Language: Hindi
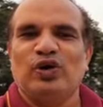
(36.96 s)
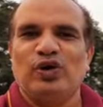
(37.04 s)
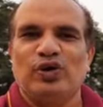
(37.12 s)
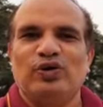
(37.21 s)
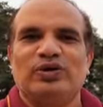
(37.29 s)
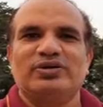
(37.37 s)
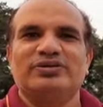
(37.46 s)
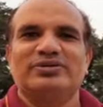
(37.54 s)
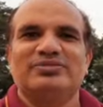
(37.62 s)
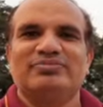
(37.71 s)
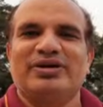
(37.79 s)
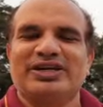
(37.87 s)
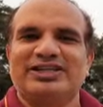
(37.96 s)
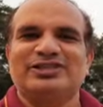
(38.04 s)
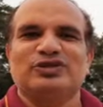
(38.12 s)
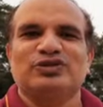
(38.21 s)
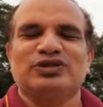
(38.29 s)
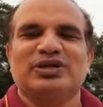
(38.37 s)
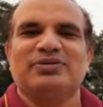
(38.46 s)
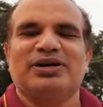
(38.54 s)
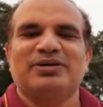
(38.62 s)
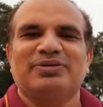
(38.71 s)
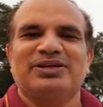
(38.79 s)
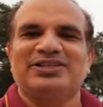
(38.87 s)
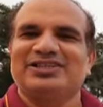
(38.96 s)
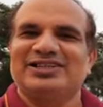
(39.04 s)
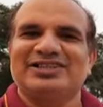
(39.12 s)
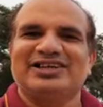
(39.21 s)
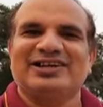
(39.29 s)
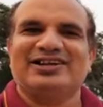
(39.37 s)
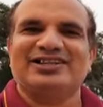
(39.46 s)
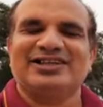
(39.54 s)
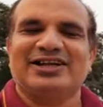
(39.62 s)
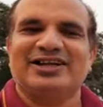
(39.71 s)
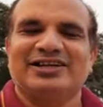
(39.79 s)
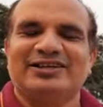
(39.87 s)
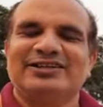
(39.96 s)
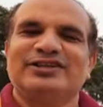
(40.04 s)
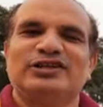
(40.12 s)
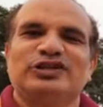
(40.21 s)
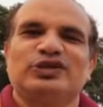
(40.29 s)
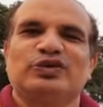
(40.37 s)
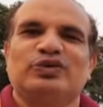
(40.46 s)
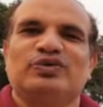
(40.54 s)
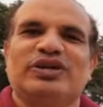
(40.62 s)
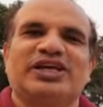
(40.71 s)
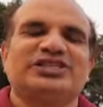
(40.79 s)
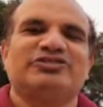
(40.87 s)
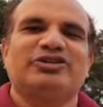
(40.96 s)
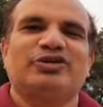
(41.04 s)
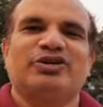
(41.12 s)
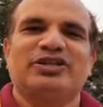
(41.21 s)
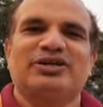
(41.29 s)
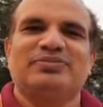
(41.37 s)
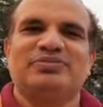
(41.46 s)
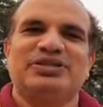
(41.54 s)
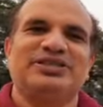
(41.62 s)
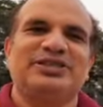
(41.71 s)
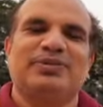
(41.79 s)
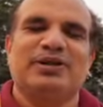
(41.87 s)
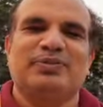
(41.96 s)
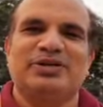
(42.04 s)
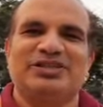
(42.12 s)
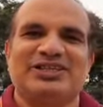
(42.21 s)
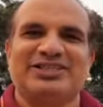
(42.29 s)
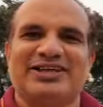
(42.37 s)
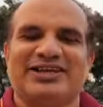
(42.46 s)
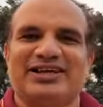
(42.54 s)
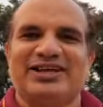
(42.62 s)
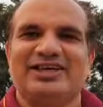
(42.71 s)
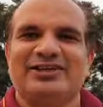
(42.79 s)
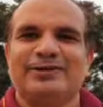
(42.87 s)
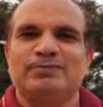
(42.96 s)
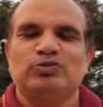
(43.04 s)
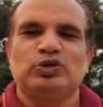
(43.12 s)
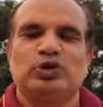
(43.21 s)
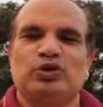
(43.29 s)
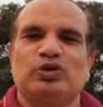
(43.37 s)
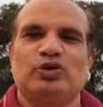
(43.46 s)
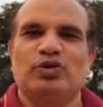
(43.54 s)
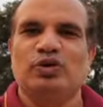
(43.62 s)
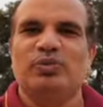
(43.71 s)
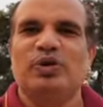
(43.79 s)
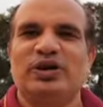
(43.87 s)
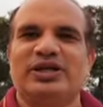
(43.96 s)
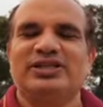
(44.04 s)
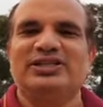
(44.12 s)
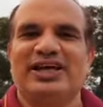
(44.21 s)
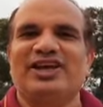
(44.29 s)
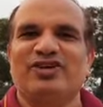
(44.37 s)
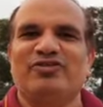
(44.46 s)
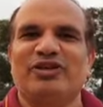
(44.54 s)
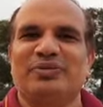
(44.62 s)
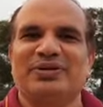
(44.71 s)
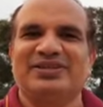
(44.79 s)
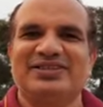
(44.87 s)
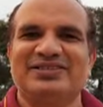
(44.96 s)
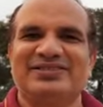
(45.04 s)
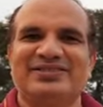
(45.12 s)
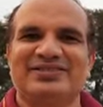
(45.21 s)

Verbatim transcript: और मेटल स्टॉक्स के बारे में चर्चा करना चाह रहे हैं तो नेक्स्ट वीडियो के अंदर हम इसी बात पे चर्चा करेंगे तो गुड मॉर्निंग थैंक यू वेरी मच